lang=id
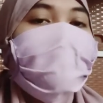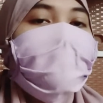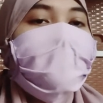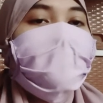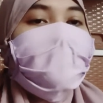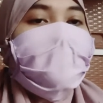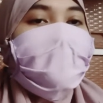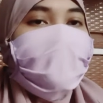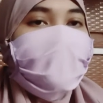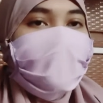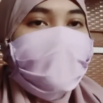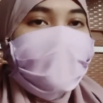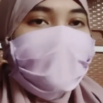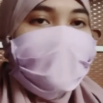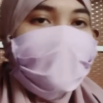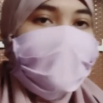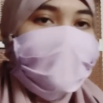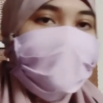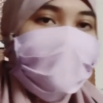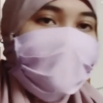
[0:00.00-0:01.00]
Jadi kali
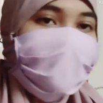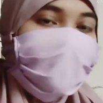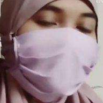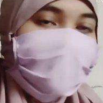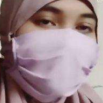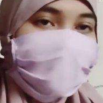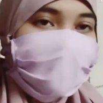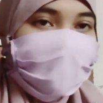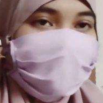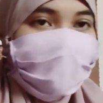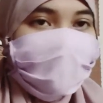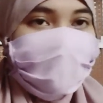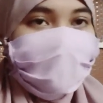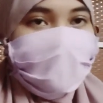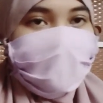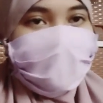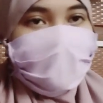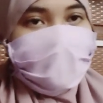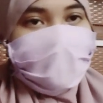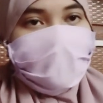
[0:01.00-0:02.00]
ini aku
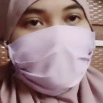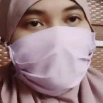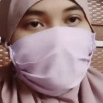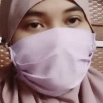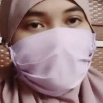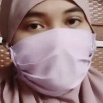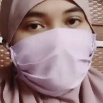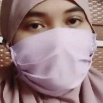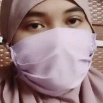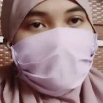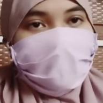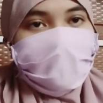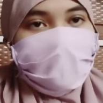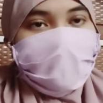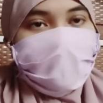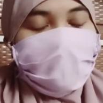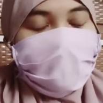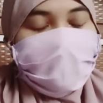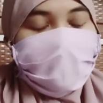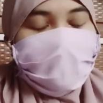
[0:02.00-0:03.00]
bakal
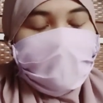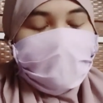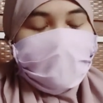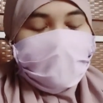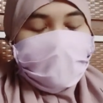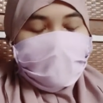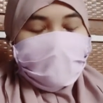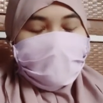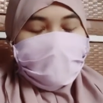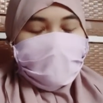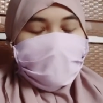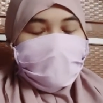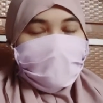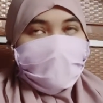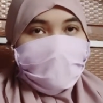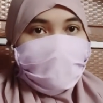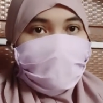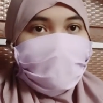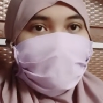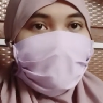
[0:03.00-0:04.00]
uh,
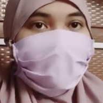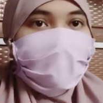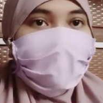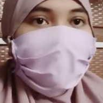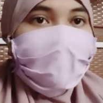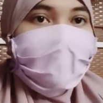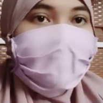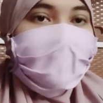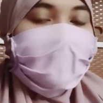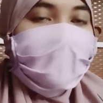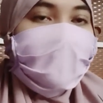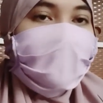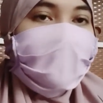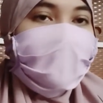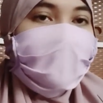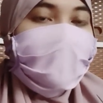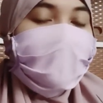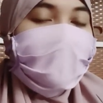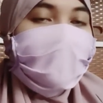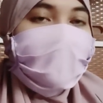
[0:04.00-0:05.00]

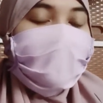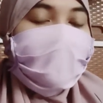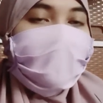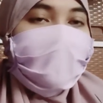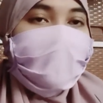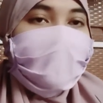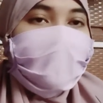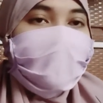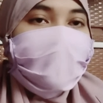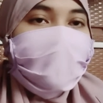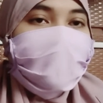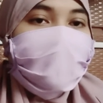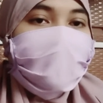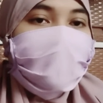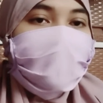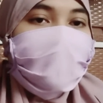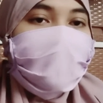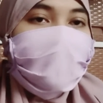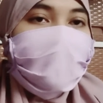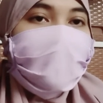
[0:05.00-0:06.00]
nge-reaction
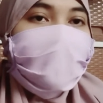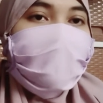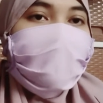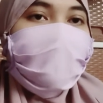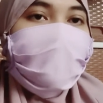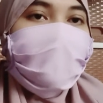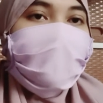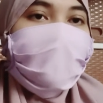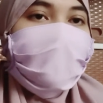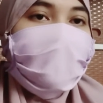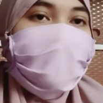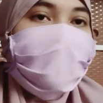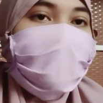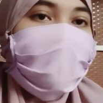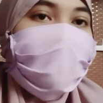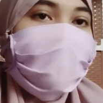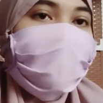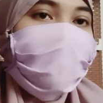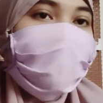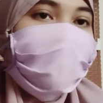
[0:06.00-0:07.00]
anime, anime
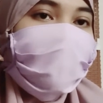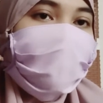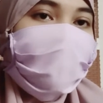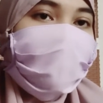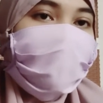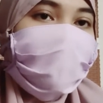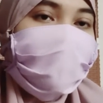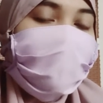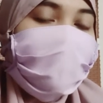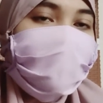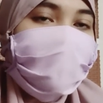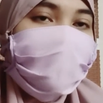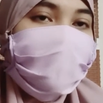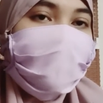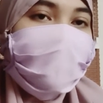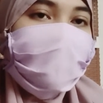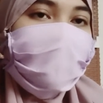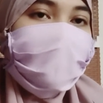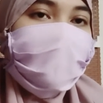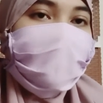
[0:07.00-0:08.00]
Boruto Ini
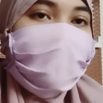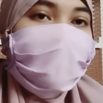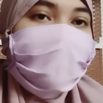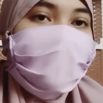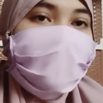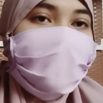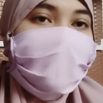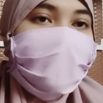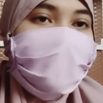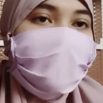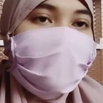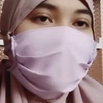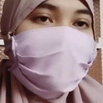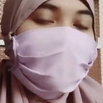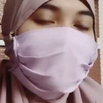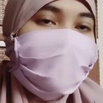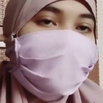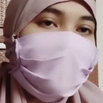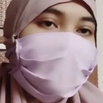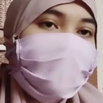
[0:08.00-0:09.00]
pertama kali ya aku
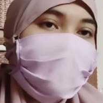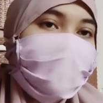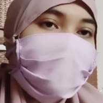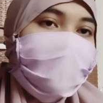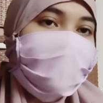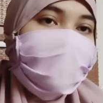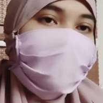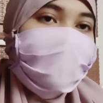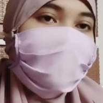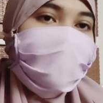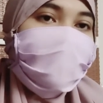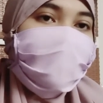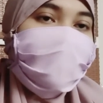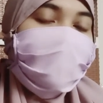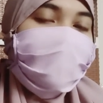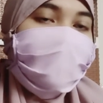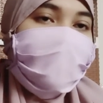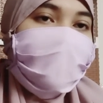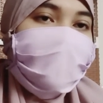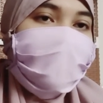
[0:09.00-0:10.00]
nge-reaction, ini
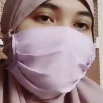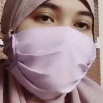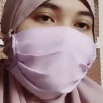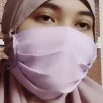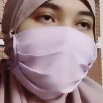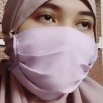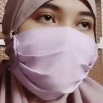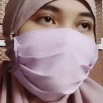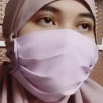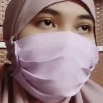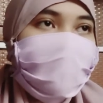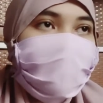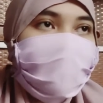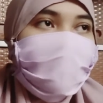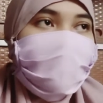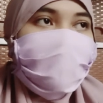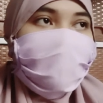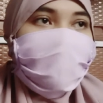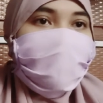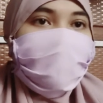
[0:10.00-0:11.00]
episode
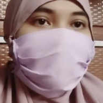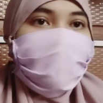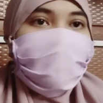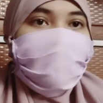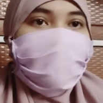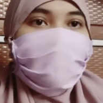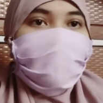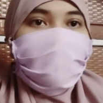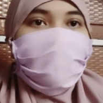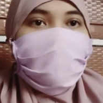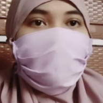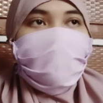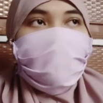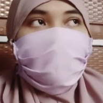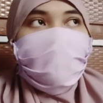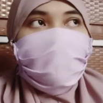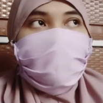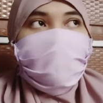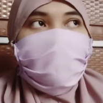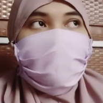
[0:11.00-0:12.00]
mm,
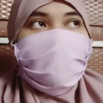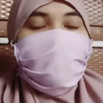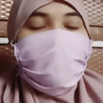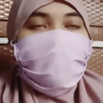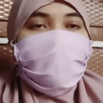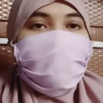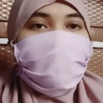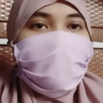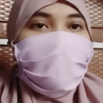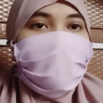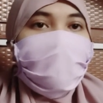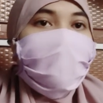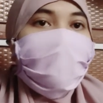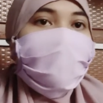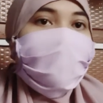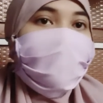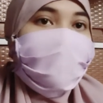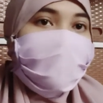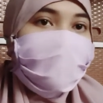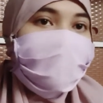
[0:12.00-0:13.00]
episode
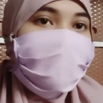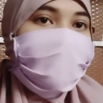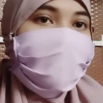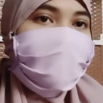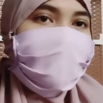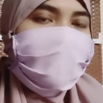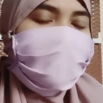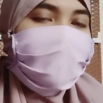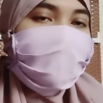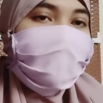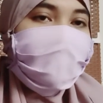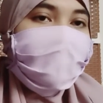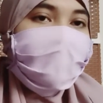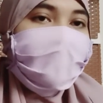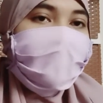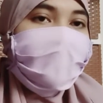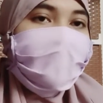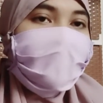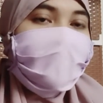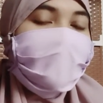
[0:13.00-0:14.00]

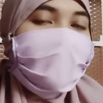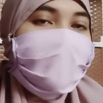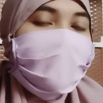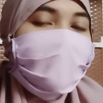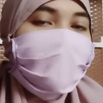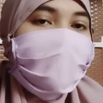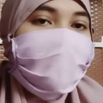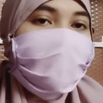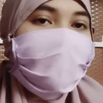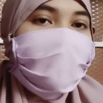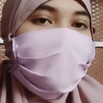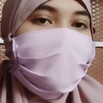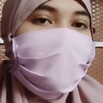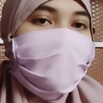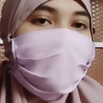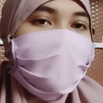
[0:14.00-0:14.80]
65 Nah sebelumnya